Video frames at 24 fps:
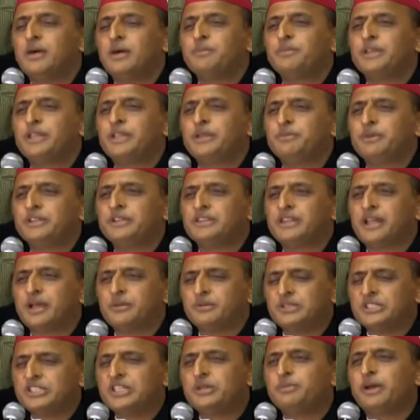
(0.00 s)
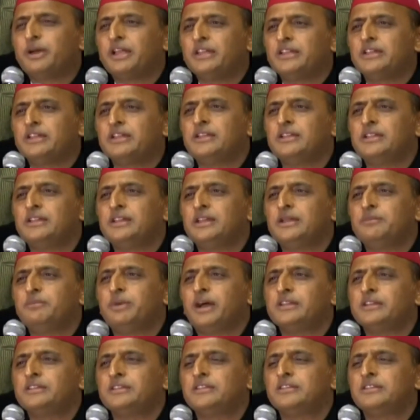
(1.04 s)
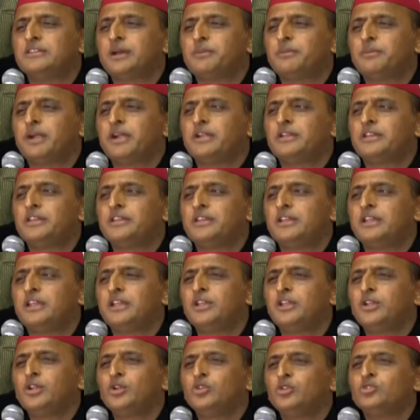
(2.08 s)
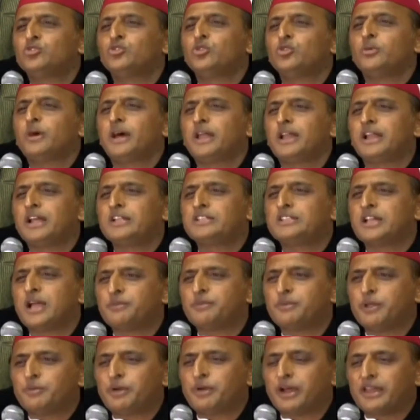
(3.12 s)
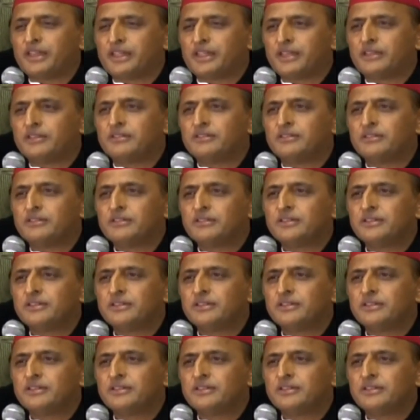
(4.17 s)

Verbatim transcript: अपनी बदनामी छिपाने के लिए भारतीय जनता पार्टी ने दोबारा छापे मारे हैं